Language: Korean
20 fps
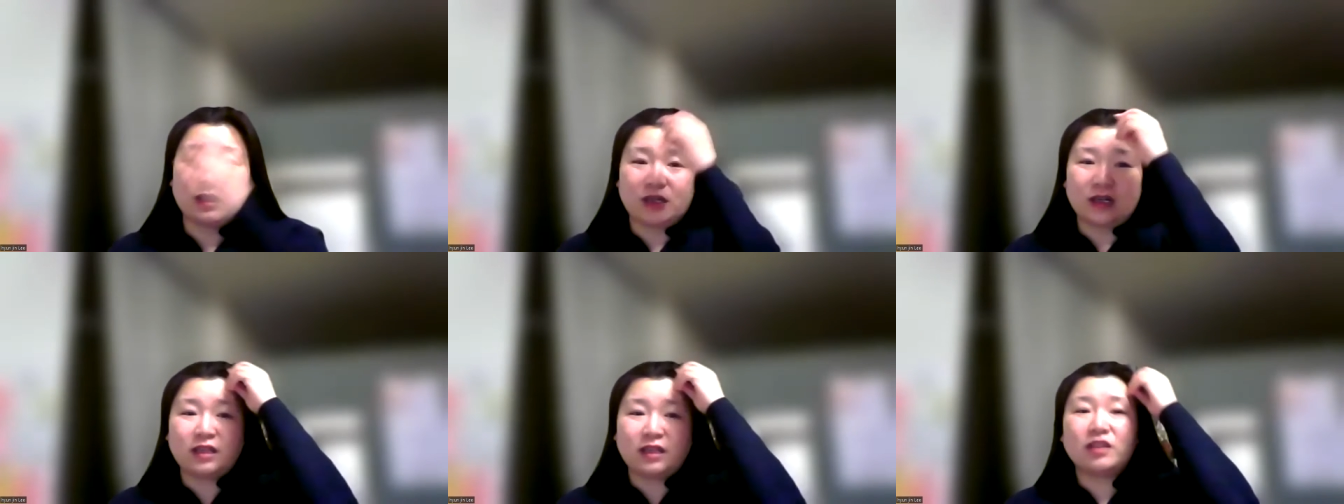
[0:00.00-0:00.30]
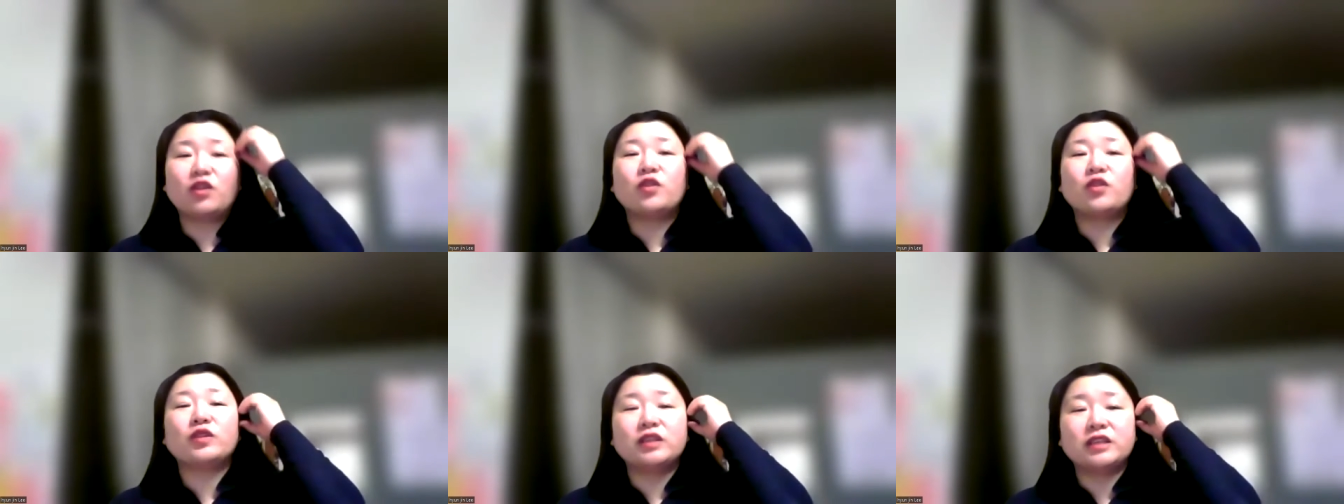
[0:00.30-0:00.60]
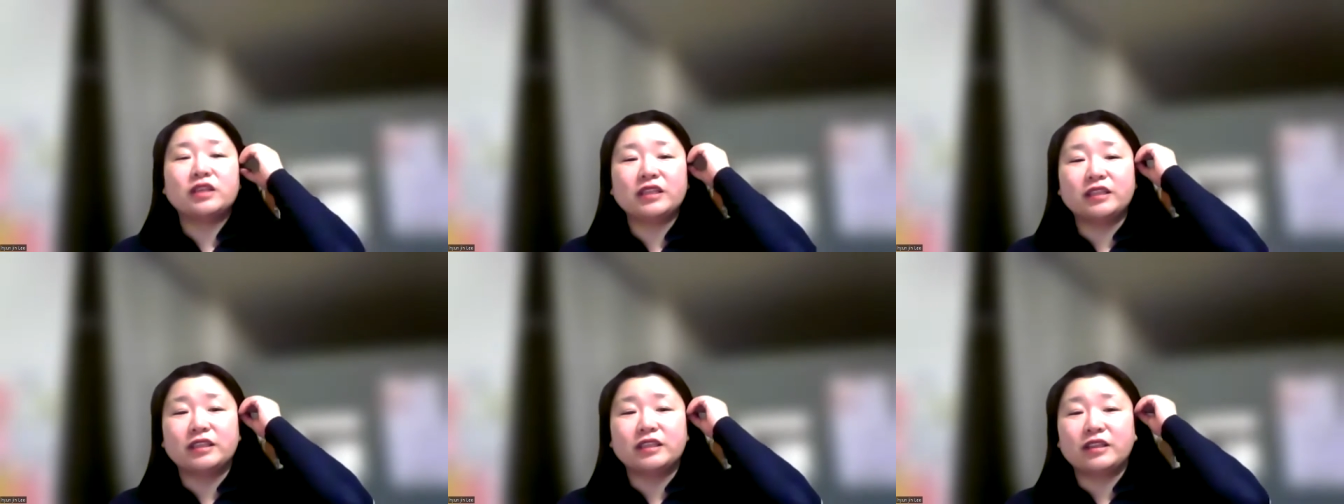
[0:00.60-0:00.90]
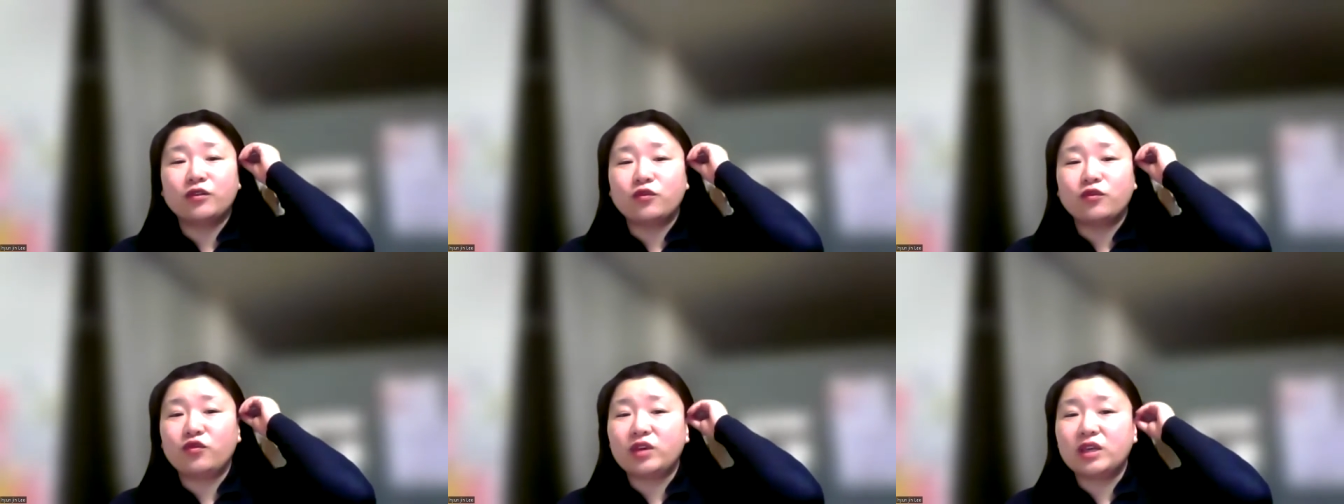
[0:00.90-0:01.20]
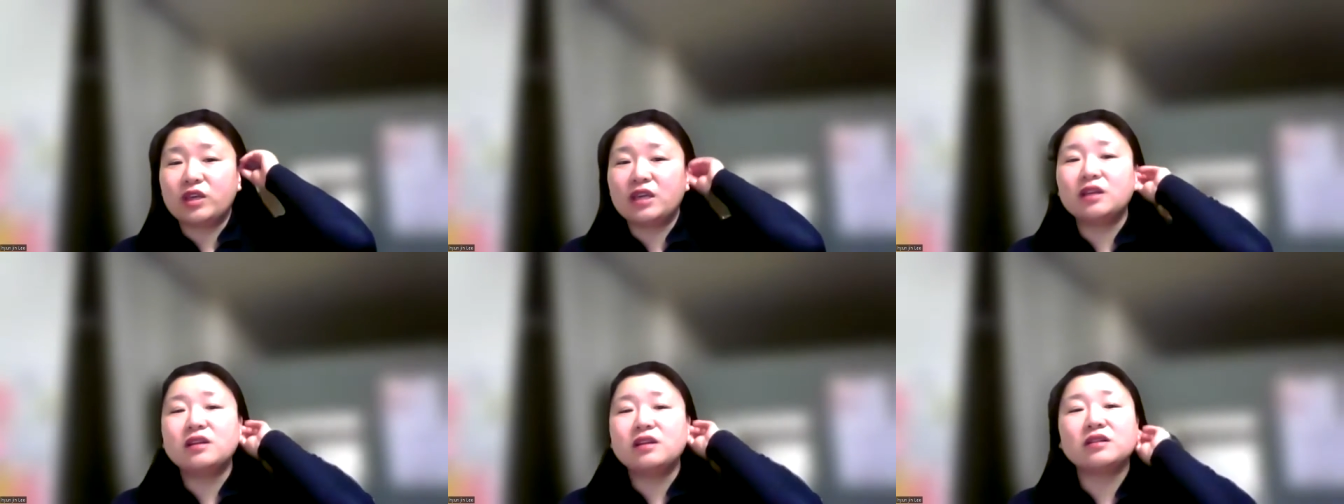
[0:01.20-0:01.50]
리더는
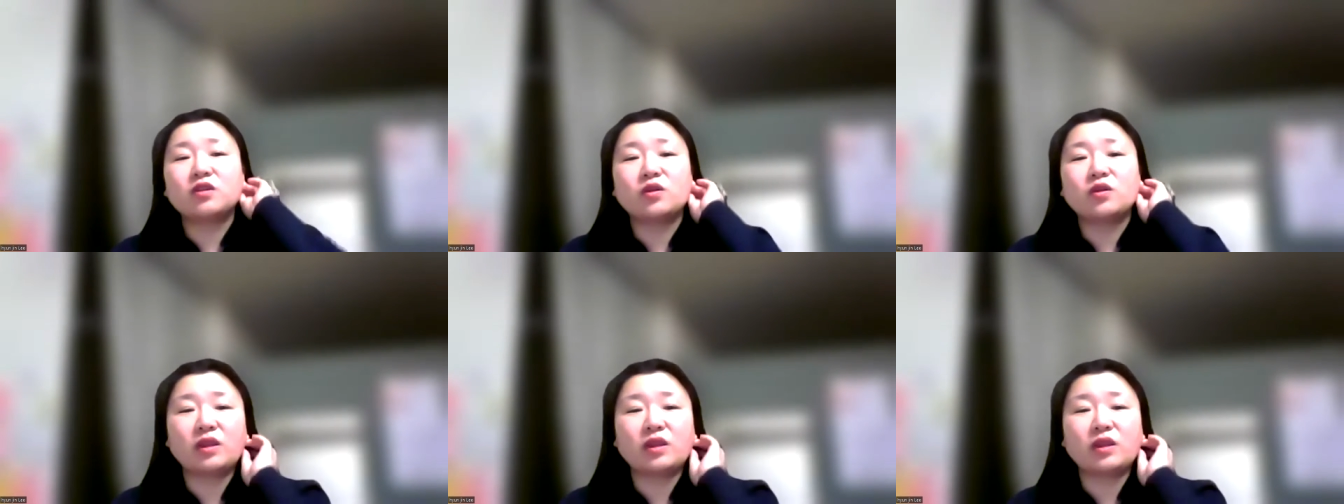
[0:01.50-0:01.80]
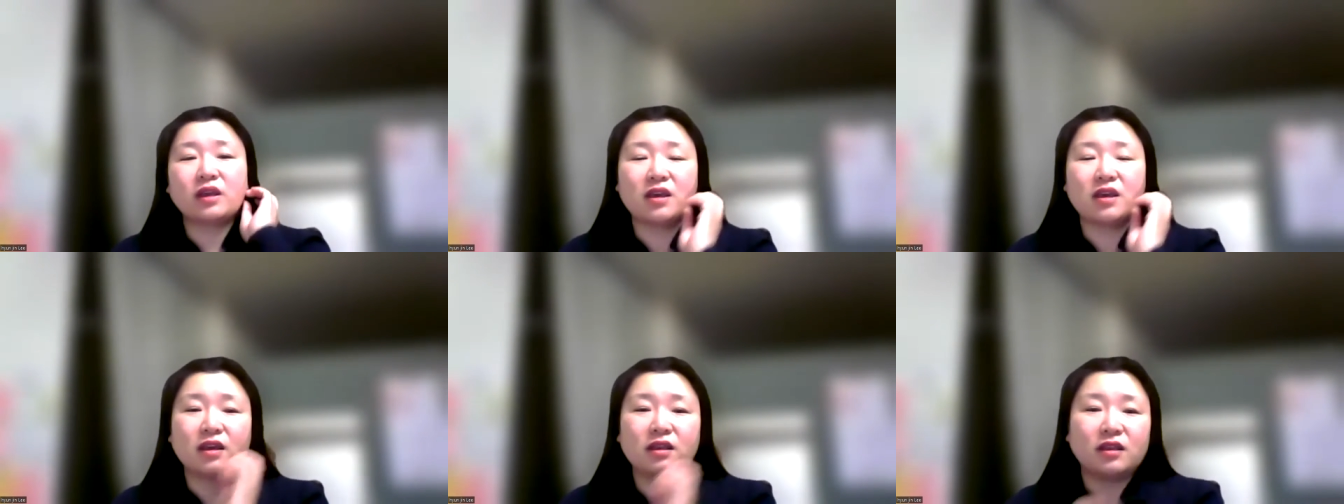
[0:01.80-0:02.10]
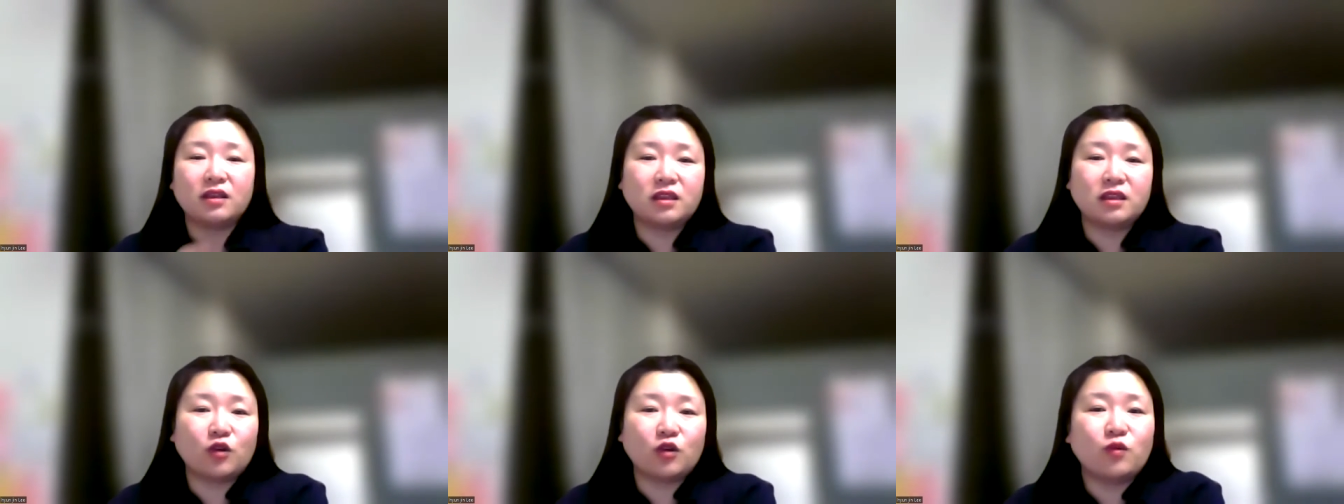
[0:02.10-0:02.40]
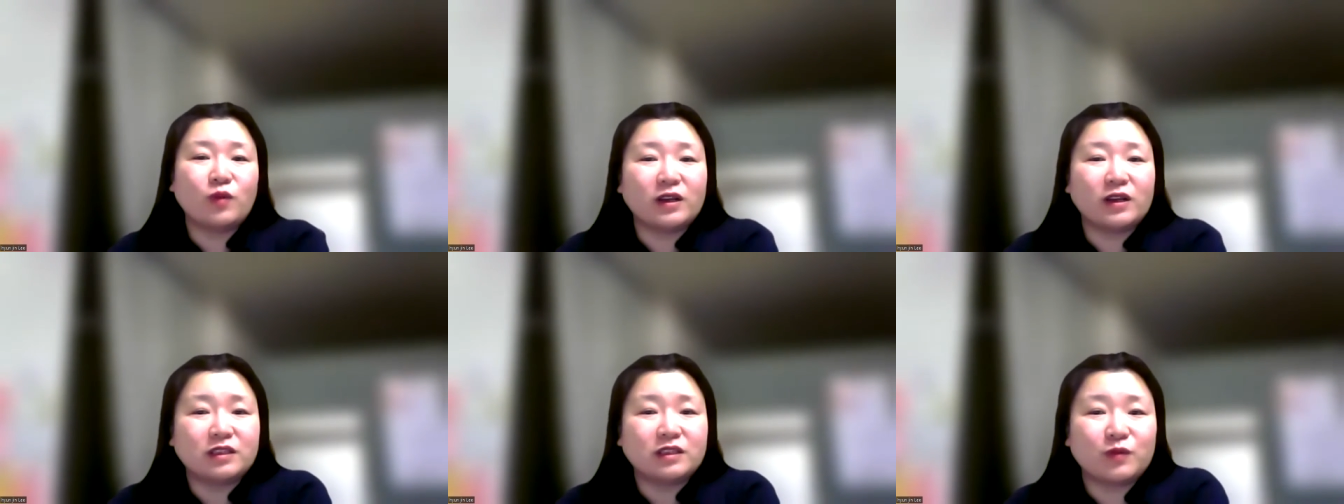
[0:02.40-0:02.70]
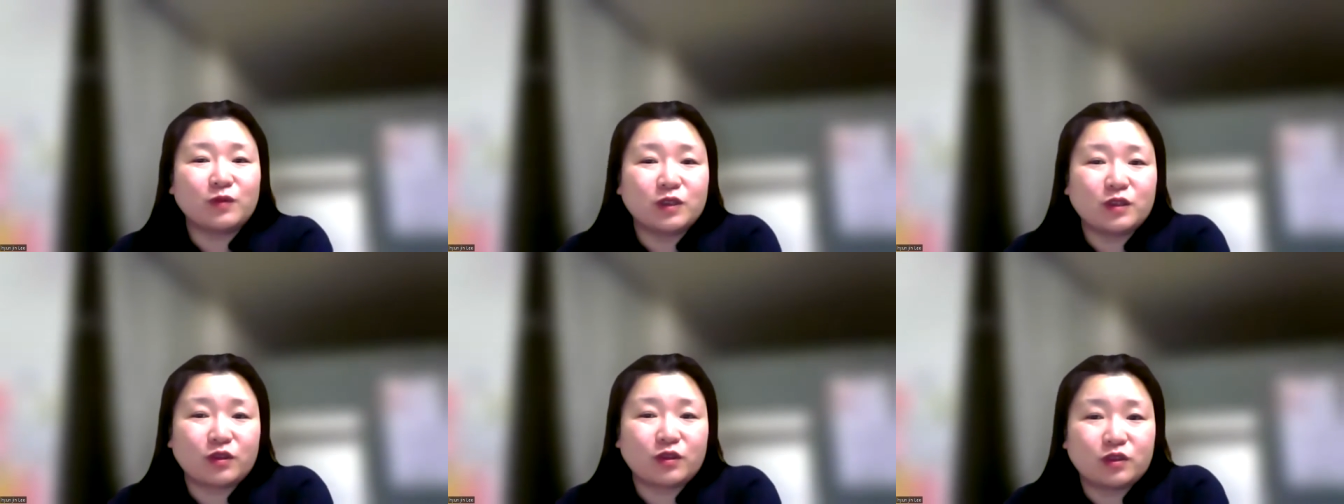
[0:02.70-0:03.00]
위기를 선택해야 된다고
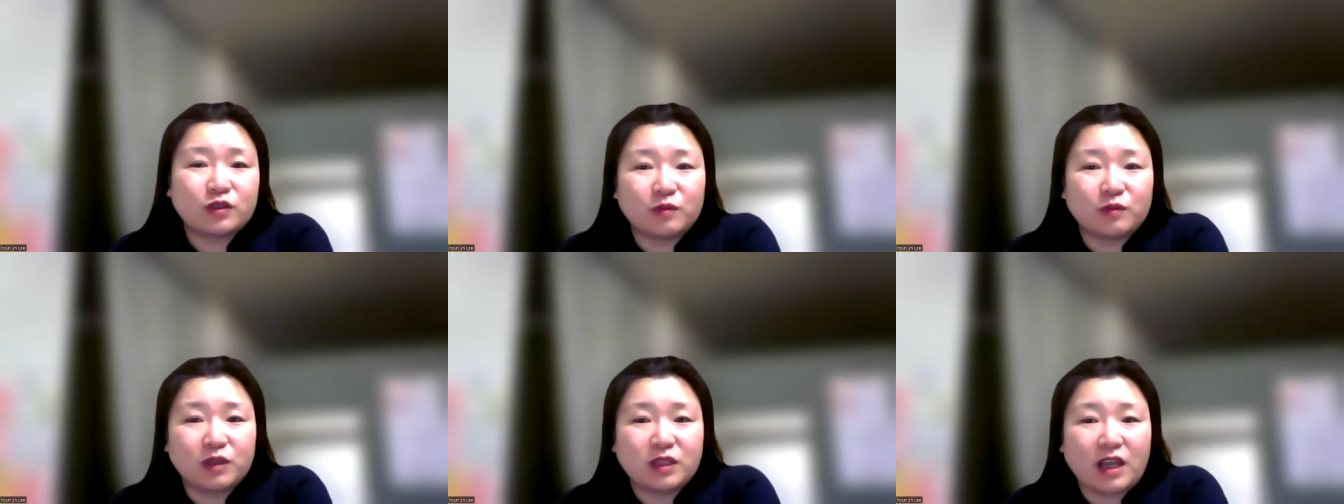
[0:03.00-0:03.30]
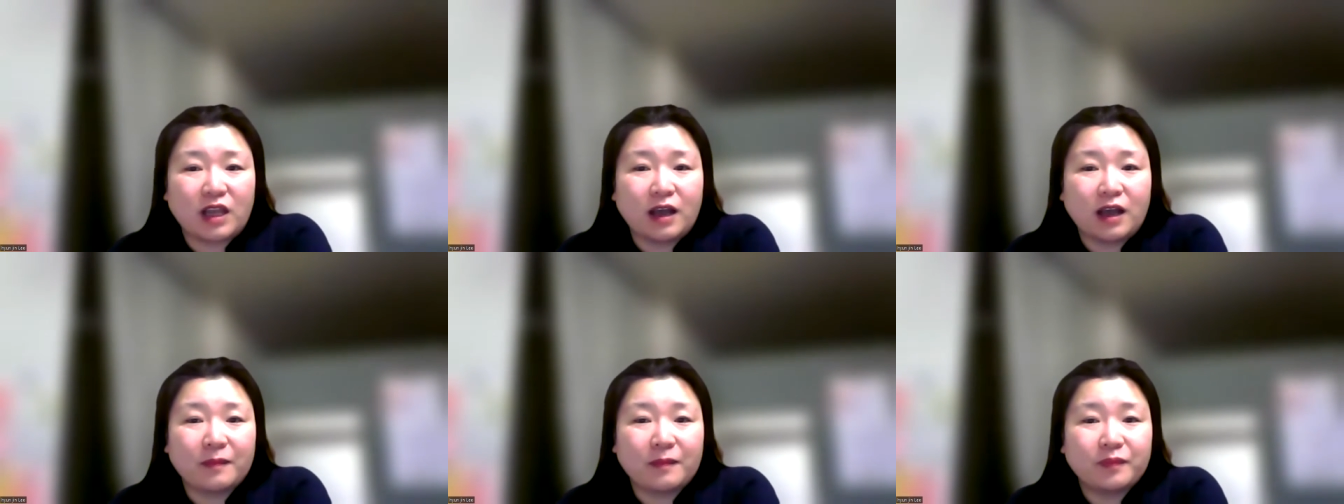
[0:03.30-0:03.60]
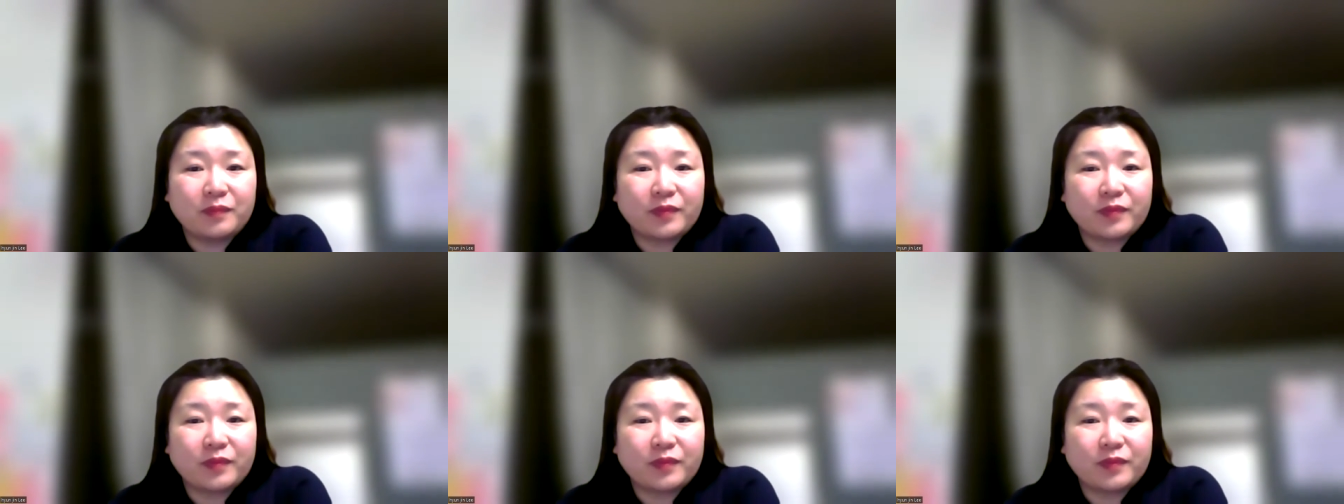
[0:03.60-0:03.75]
말씀하셨습니다.